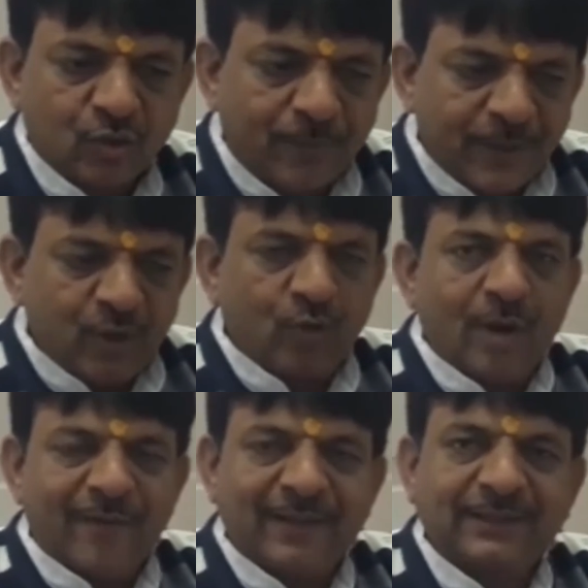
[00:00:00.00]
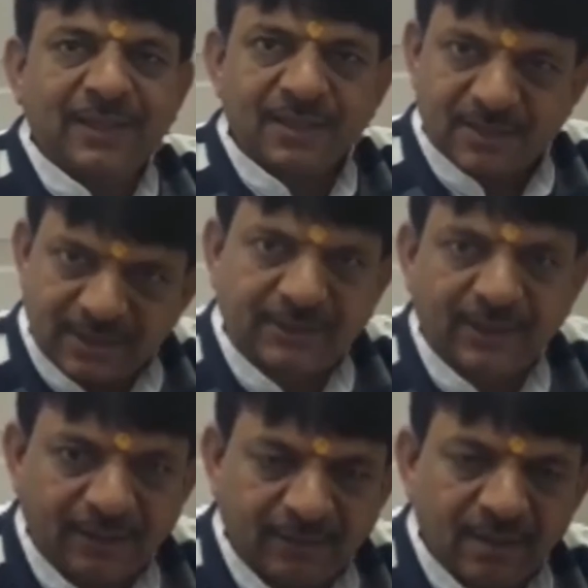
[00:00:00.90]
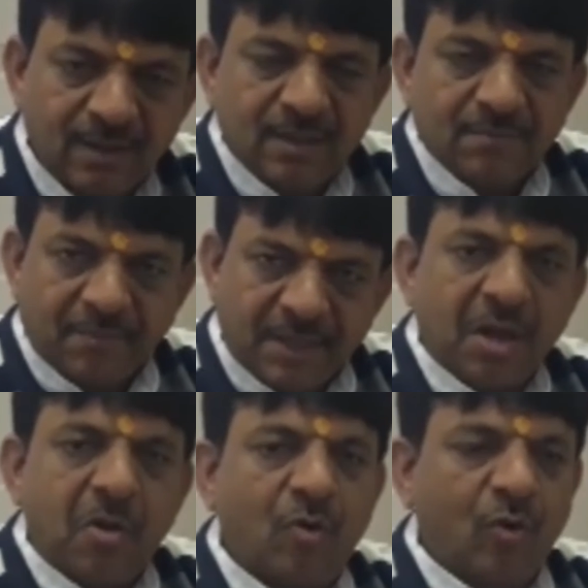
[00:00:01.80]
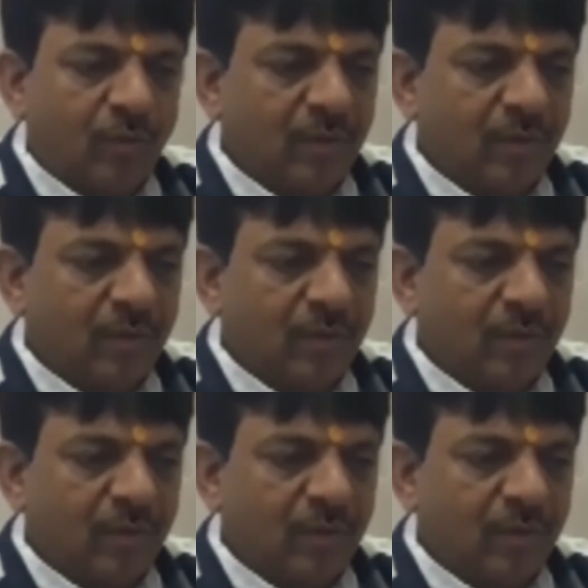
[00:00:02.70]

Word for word: जो बेटियों को हैवानत की नज़र से देखते हैं महिलाओं को